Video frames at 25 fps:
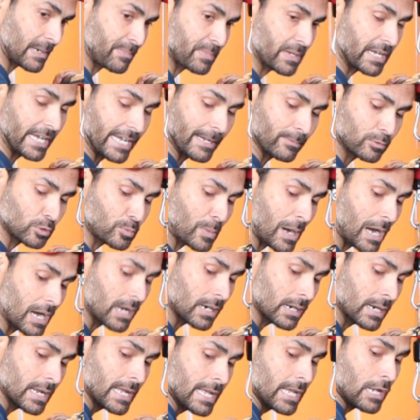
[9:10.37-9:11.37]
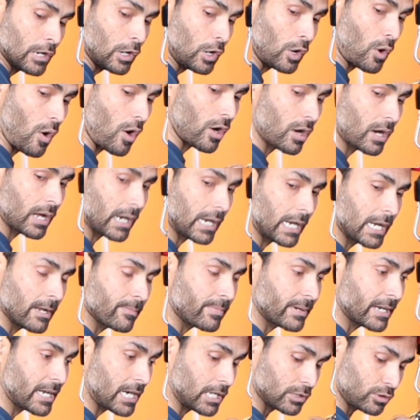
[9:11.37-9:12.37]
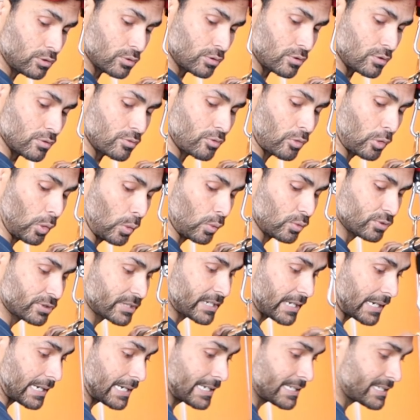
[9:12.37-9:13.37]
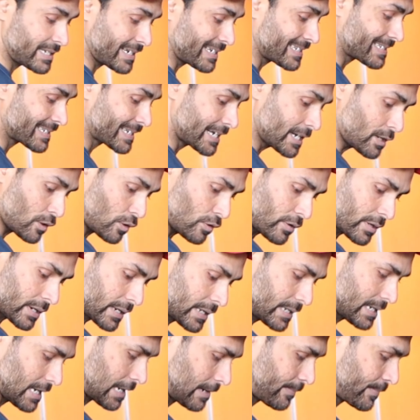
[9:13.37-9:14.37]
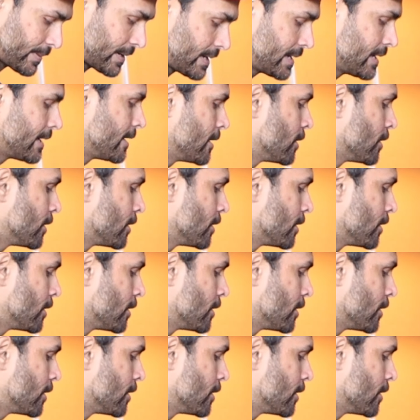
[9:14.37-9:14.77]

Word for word: आपकी हिप्स बाहर लॉक कर लें अपने हाथों को क्लोज कर लें चेस्ट के और यहाँ पे